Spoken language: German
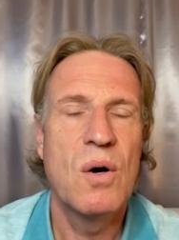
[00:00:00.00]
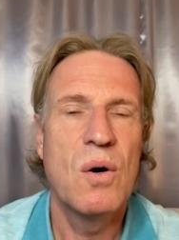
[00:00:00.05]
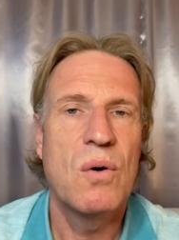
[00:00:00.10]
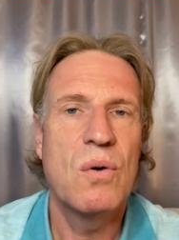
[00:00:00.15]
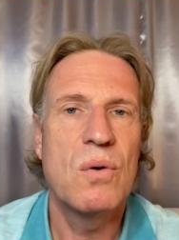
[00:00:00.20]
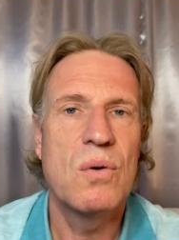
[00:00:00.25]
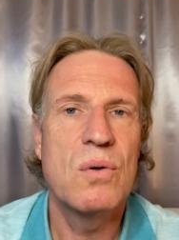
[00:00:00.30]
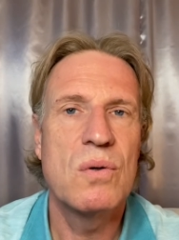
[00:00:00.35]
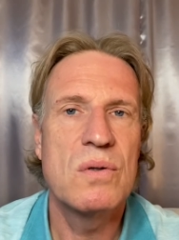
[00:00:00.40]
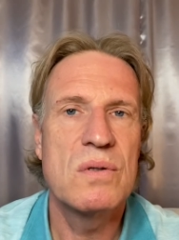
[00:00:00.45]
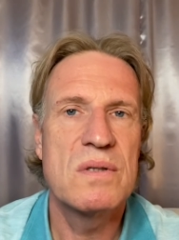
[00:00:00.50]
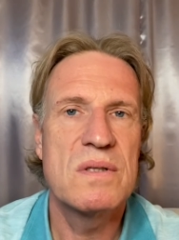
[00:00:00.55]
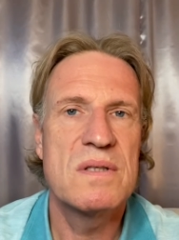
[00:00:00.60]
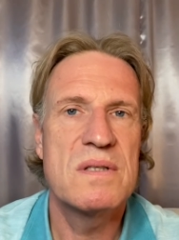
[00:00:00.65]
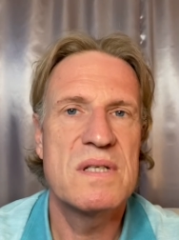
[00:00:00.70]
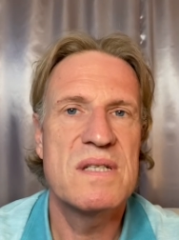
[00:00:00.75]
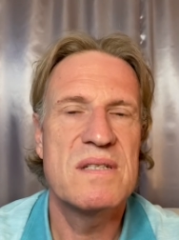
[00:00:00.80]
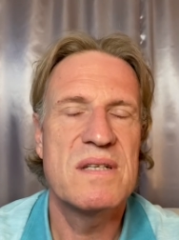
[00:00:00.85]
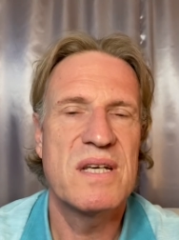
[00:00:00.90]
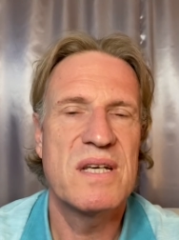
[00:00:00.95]
und
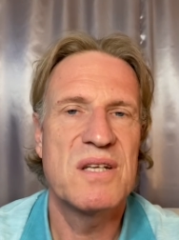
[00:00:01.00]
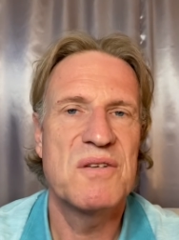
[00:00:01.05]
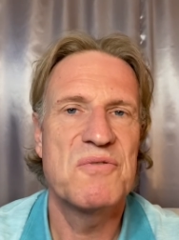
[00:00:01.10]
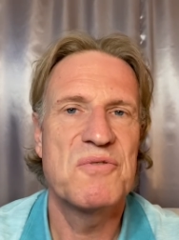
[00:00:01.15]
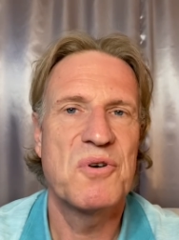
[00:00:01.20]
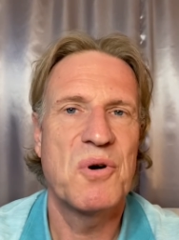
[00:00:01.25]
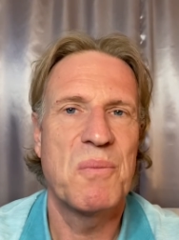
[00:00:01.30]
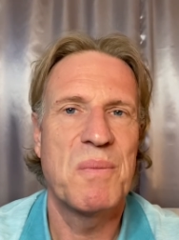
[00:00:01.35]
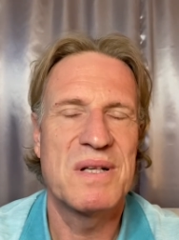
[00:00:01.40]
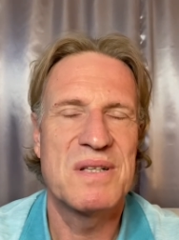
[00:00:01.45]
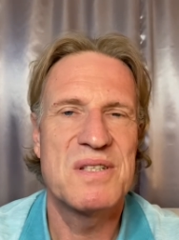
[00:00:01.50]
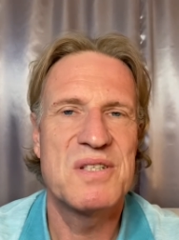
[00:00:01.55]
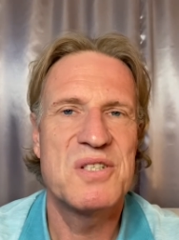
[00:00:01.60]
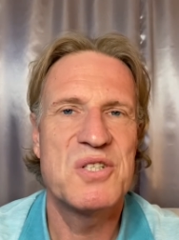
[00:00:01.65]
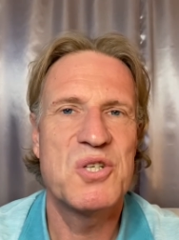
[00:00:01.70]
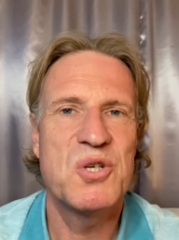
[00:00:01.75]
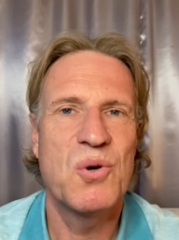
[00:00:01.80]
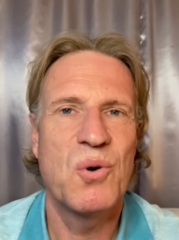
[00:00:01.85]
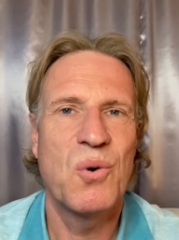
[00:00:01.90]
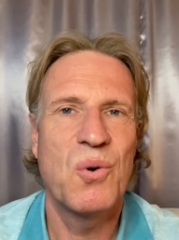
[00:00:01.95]
diese
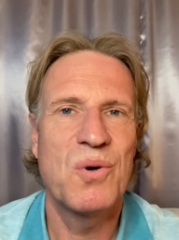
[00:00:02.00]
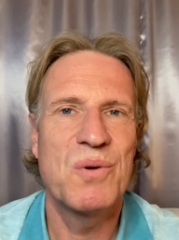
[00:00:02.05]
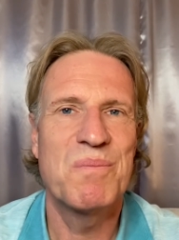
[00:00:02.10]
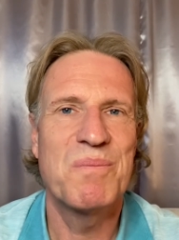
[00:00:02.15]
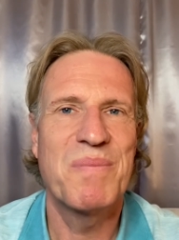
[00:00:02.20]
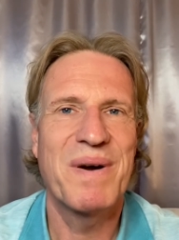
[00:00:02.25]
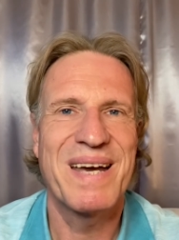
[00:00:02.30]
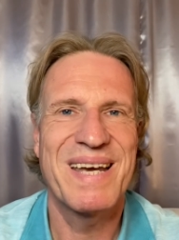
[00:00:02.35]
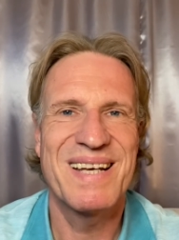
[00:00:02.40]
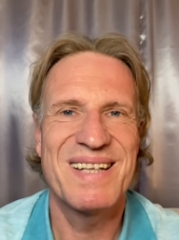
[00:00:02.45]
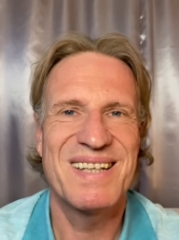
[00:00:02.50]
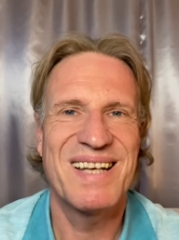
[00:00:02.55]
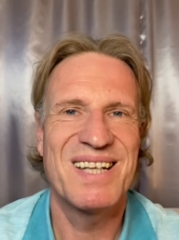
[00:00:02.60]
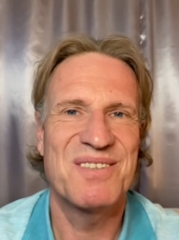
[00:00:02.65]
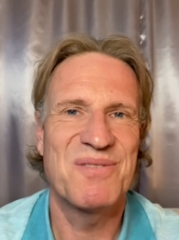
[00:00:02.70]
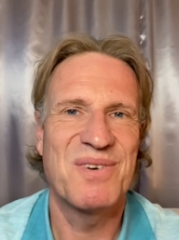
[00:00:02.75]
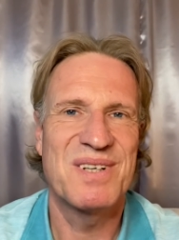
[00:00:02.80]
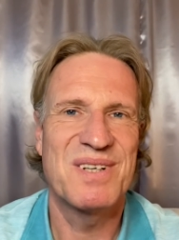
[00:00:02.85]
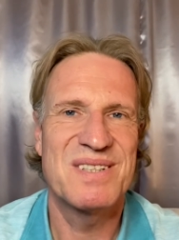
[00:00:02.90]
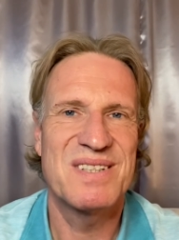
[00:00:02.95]
Information bringt
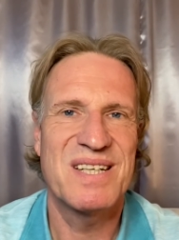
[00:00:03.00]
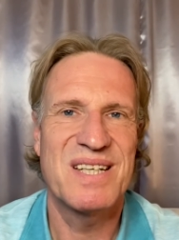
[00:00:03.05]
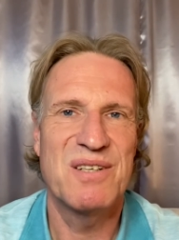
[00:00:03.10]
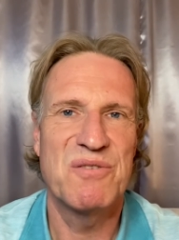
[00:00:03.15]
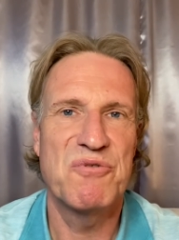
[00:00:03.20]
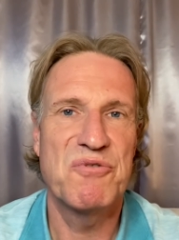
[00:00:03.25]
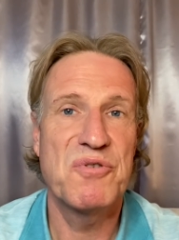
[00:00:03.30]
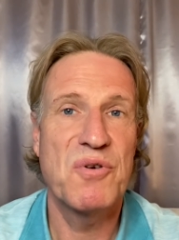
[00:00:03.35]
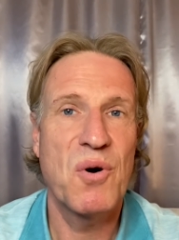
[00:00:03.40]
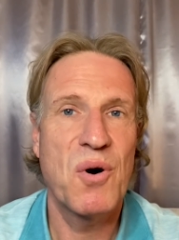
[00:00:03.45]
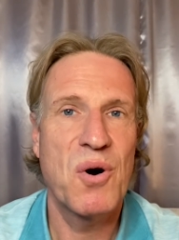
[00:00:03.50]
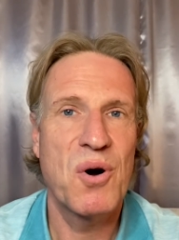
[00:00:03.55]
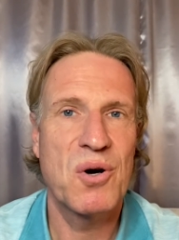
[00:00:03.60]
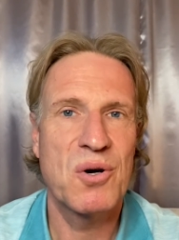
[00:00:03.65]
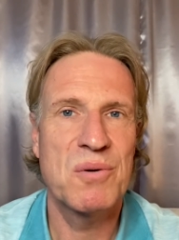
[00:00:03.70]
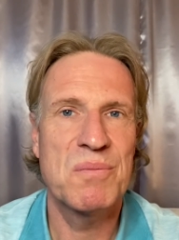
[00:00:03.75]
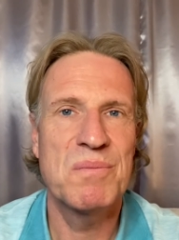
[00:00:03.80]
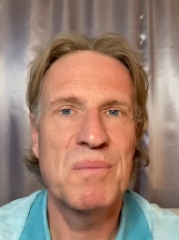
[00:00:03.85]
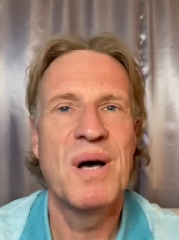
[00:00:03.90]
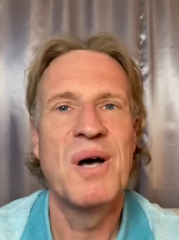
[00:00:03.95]
etwas in
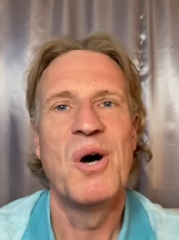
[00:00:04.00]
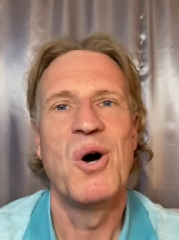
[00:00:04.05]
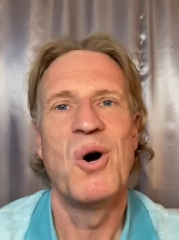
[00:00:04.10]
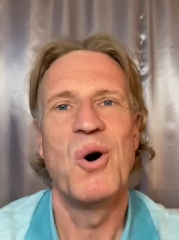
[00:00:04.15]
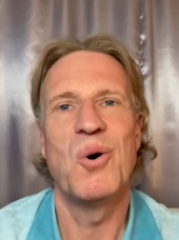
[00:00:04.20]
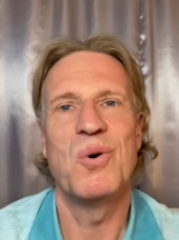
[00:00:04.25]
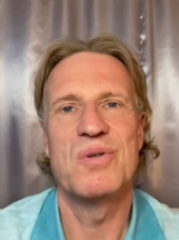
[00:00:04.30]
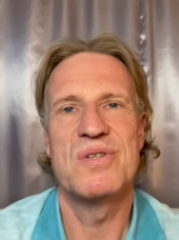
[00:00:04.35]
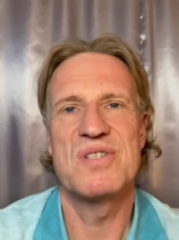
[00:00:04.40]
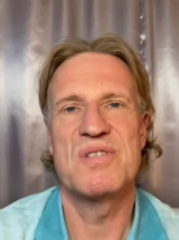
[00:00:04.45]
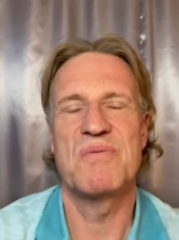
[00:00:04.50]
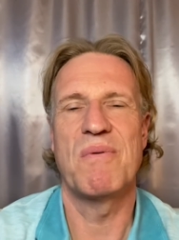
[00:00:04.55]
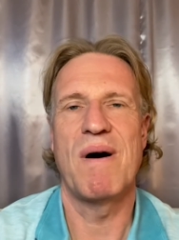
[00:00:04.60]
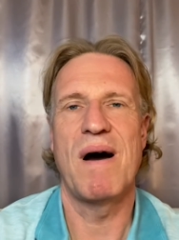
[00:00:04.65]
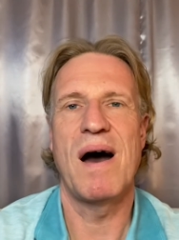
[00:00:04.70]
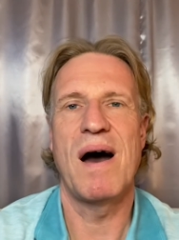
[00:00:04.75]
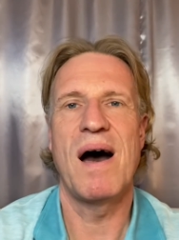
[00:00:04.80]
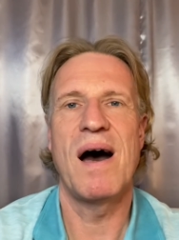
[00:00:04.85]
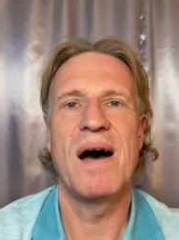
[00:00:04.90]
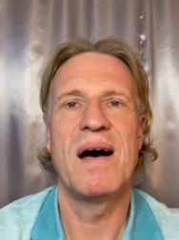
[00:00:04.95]
Form und
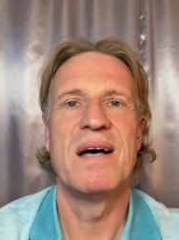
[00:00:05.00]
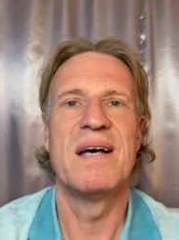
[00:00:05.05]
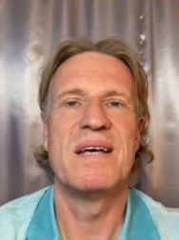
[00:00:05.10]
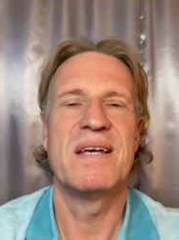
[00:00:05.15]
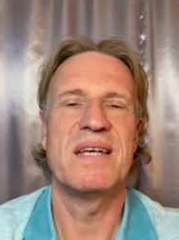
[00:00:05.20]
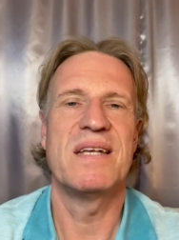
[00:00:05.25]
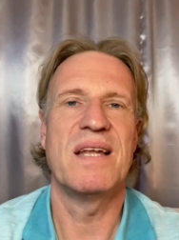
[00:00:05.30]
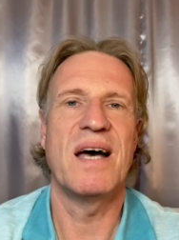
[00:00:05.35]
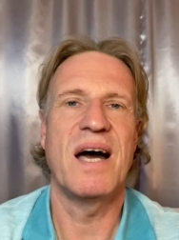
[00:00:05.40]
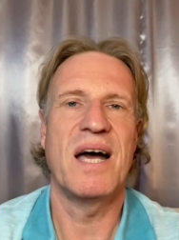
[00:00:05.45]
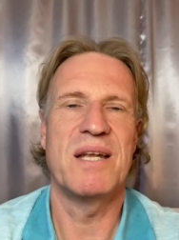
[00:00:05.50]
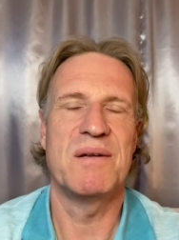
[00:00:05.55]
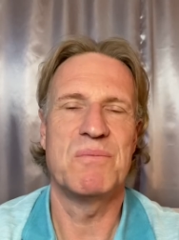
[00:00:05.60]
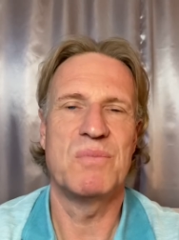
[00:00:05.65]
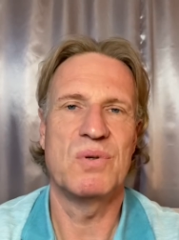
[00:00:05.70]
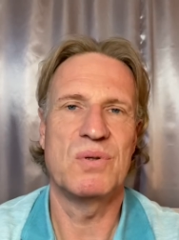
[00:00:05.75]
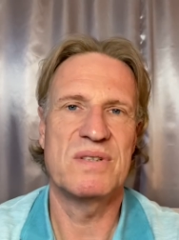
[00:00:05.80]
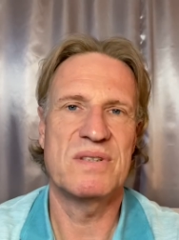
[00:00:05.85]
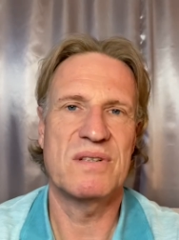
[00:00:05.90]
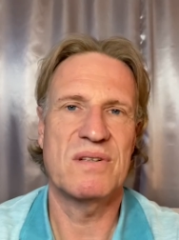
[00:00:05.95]
zwar in ein
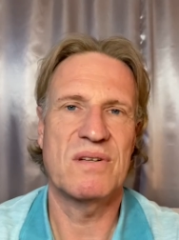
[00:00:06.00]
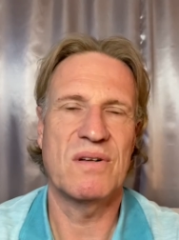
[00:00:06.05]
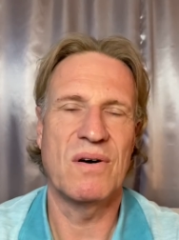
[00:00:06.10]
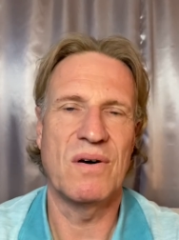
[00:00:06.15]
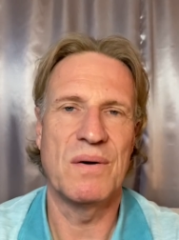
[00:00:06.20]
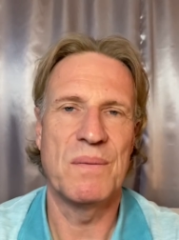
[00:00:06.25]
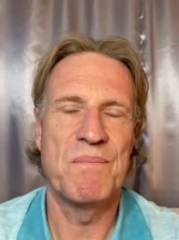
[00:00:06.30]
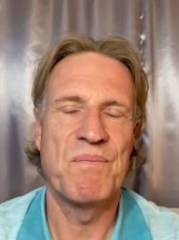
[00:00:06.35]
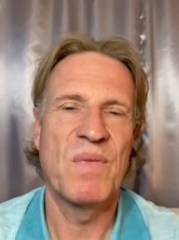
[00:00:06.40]
Muster.